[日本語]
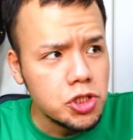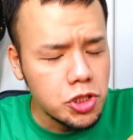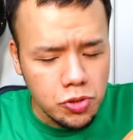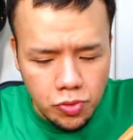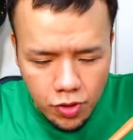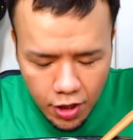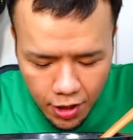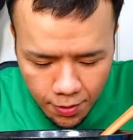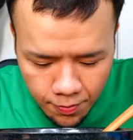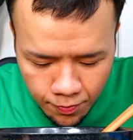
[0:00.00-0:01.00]
一応
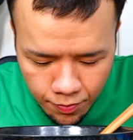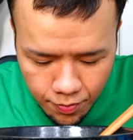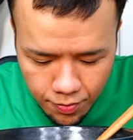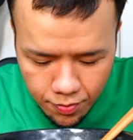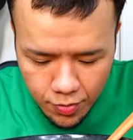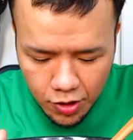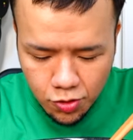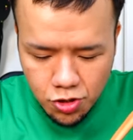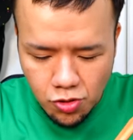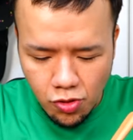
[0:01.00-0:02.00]
ね、あの、
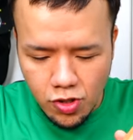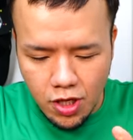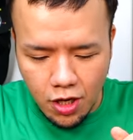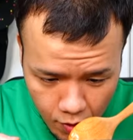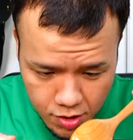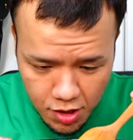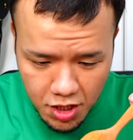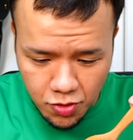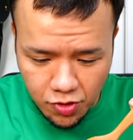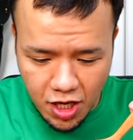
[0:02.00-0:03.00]
匂いがさっ
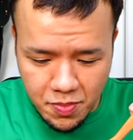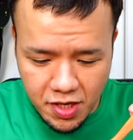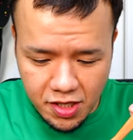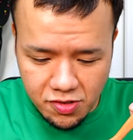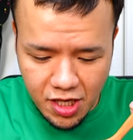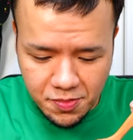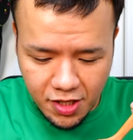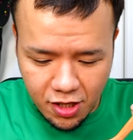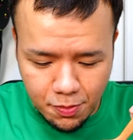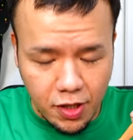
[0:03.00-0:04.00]
きのケミカルさみ
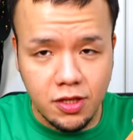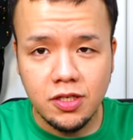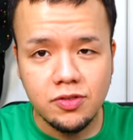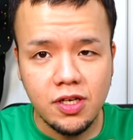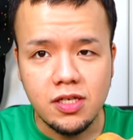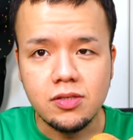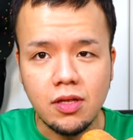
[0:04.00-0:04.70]
たいな全くないです